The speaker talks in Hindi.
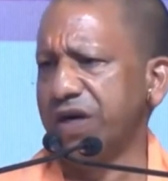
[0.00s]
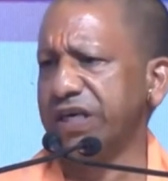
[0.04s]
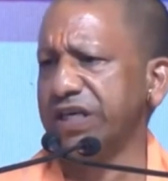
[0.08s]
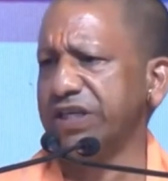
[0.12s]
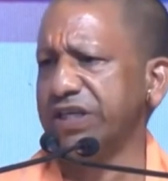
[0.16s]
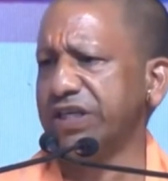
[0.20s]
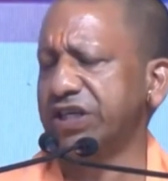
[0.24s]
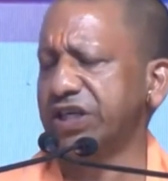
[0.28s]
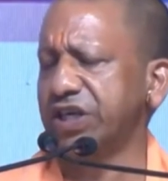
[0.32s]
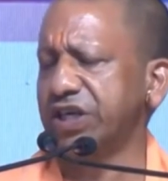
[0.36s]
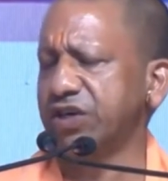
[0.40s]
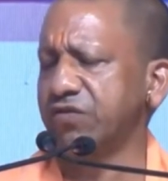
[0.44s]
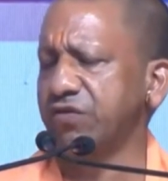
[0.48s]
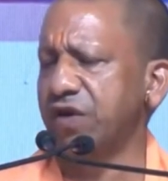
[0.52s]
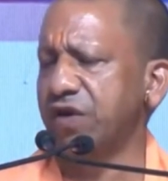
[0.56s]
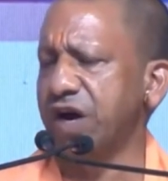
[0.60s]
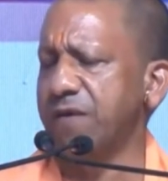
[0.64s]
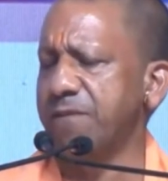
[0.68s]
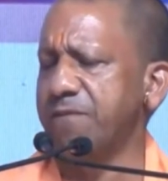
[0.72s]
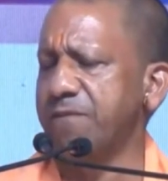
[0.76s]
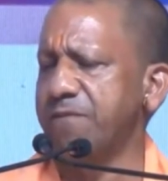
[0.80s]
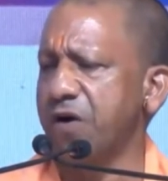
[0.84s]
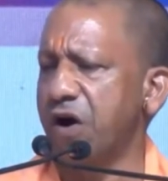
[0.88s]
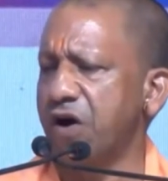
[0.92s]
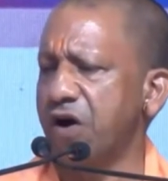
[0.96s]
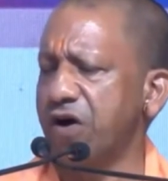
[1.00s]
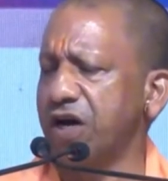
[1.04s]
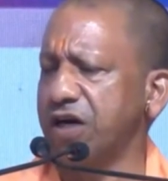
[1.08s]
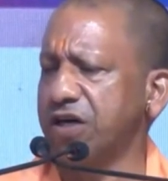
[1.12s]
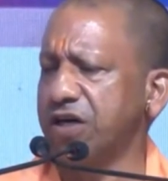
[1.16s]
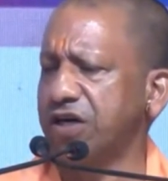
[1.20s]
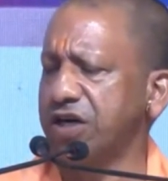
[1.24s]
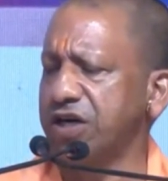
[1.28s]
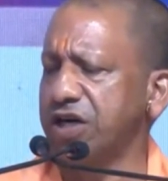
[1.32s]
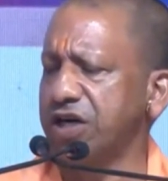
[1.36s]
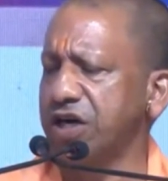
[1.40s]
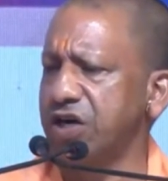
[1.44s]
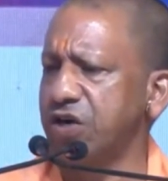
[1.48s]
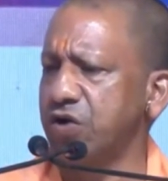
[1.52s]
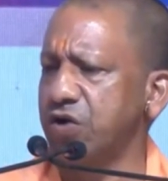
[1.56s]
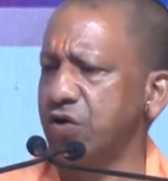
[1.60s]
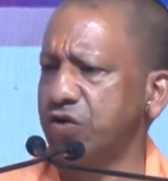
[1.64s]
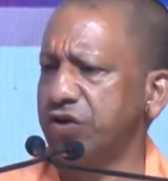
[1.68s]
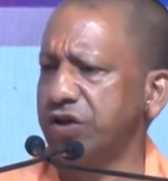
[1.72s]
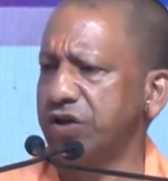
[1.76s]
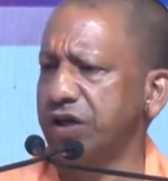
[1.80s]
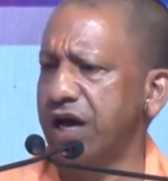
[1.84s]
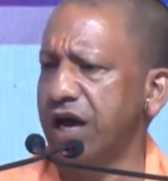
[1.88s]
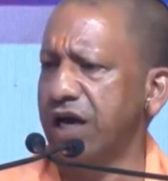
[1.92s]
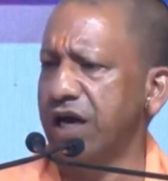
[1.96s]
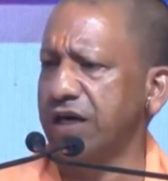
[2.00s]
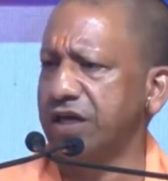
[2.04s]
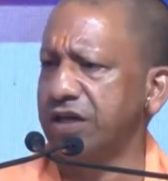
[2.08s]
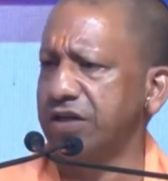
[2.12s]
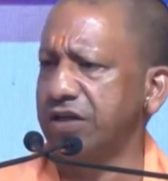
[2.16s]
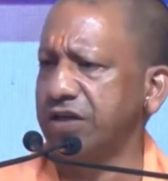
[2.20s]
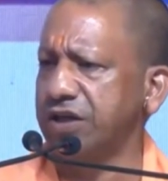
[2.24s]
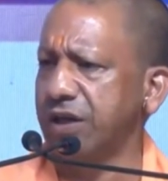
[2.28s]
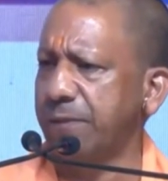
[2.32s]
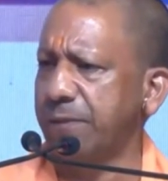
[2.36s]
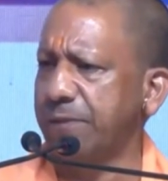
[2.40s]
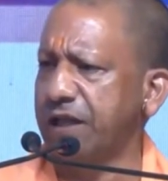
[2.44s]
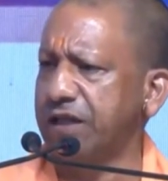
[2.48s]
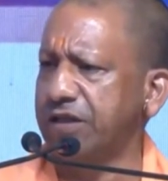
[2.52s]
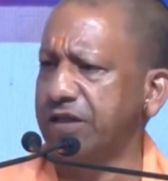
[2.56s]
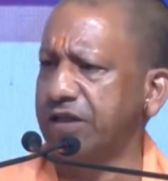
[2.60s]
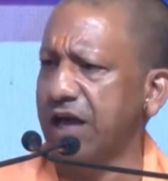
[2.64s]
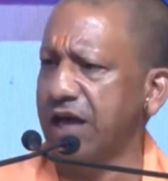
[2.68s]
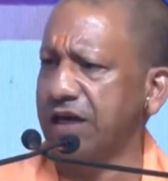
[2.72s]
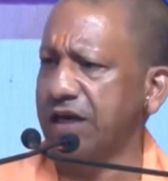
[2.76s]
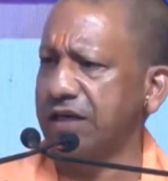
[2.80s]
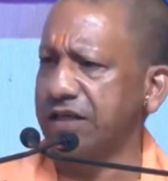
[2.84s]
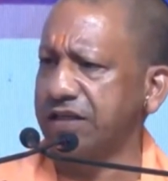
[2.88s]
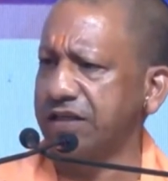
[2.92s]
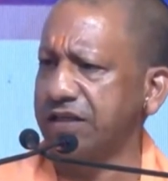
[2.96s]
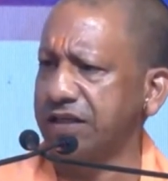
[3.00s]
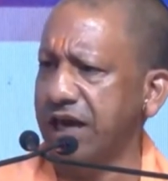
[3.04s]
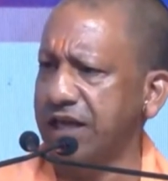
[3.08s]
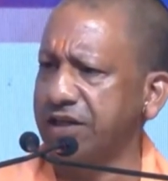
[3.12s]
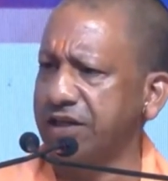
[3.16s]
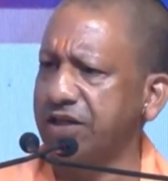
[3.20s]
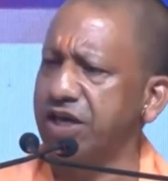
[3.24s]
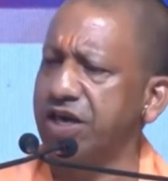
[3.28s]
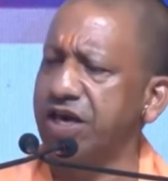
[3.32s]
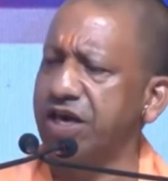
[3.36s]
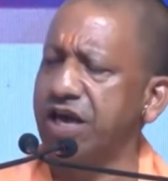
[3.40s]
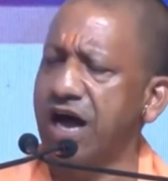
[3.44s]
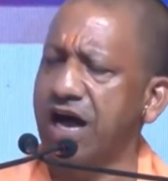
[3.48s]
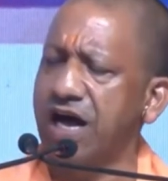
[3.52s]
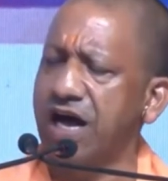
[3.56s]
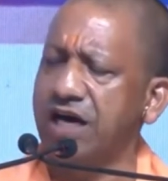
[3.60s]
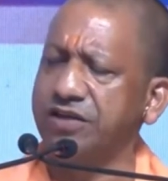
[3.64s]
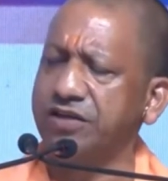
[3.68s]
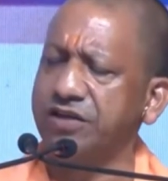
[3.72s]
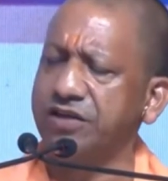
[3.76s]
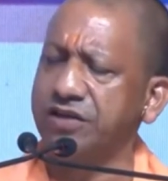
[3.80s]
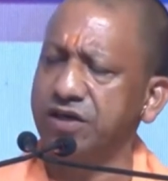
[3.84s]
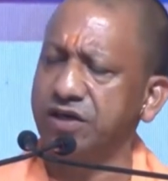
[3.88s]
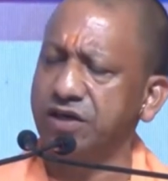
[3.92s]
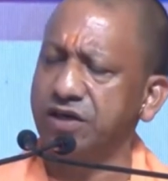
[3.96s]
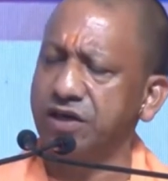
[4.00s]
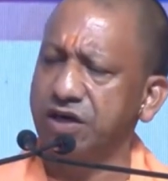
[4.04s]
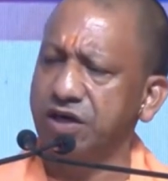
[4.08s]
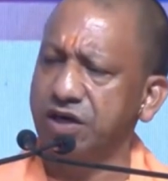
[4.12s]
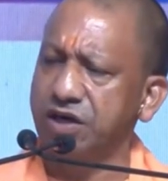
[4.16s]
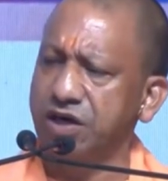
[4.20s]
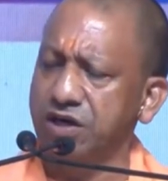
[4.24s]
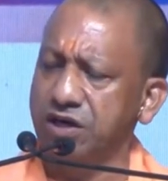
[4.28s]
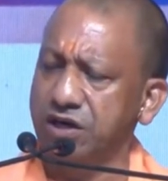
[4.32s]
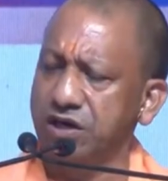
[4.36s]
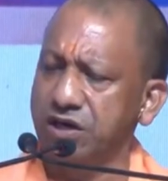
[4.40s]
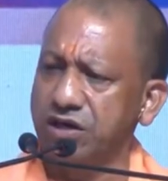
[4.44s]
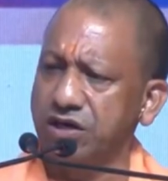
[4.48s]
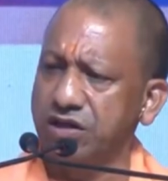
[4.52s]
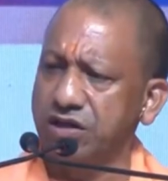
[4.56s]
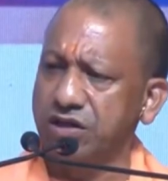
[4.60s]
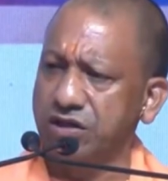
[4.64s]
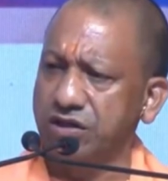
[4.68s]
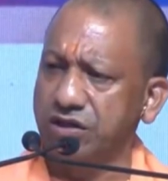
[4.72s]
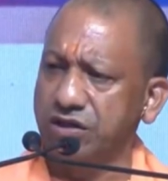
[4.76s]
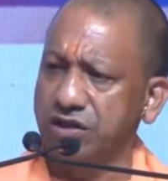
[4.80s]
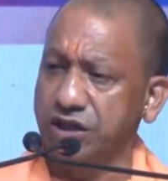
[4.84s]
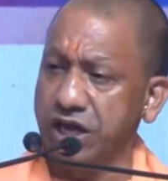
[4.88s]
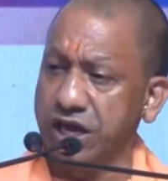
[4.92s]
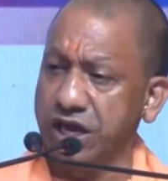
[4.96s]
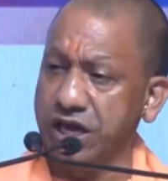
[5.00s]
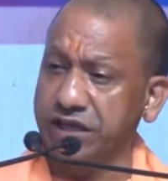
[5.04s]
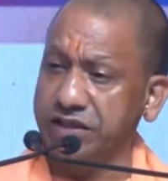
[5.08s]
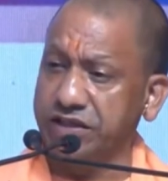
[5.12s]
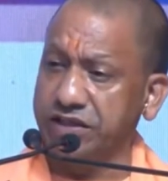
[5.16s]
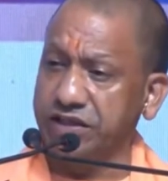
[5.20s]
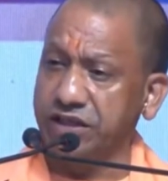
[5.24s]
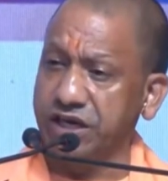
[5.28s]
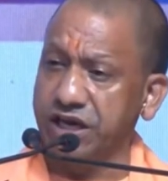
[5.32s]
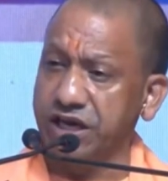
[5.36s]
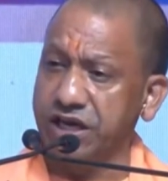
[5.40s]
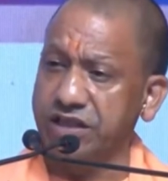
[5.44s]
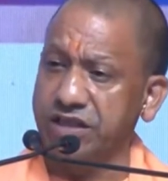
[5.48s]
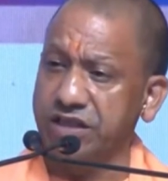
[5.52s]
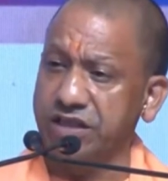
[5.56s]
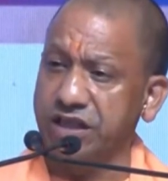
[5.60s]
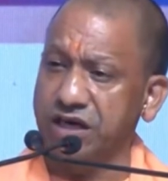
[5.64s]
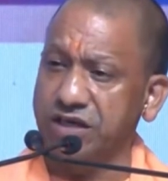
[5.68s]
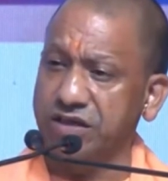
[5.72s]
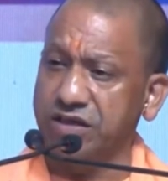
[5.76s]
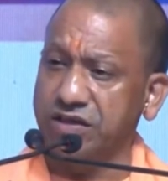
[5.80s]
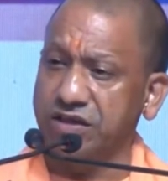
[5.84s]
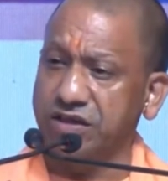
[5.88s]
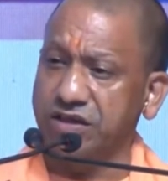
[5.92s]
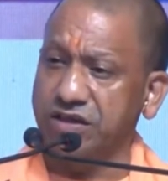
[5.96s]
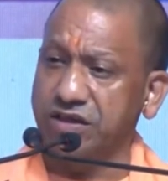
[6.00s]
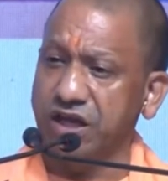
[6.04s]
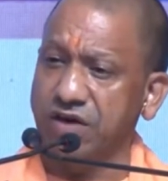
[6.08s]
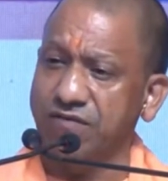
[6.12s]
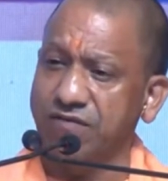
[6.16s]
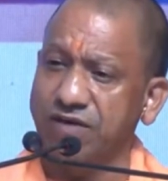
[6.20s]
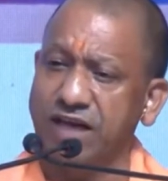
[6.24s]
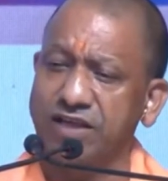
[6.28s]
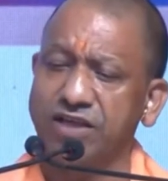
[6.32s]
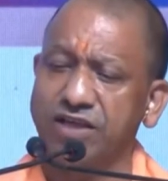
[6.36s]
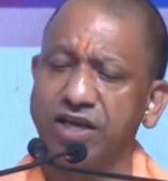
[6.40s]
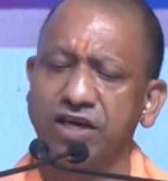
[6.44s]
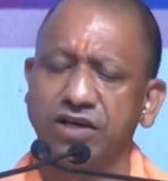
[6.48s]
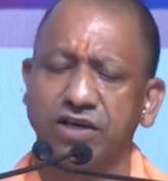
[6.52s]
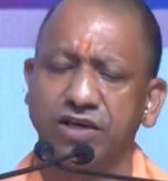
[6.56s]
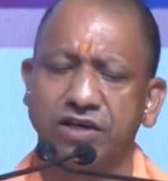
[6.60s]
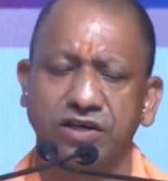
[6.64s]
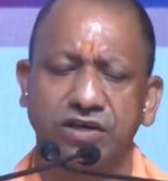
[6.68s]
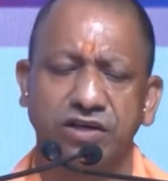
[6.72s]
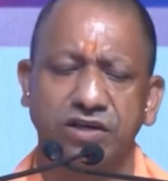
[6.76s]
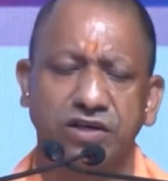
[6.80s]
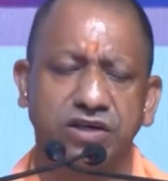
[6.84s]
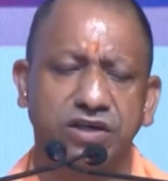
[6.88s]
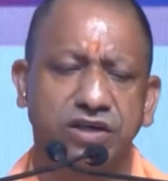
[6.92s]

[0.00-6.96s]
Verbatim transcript: वन डिस्ट्रिक्ट वन प्रोडक्ट की योजना की सफलता के साथ ही आज देश के अंदर सर्वाधिक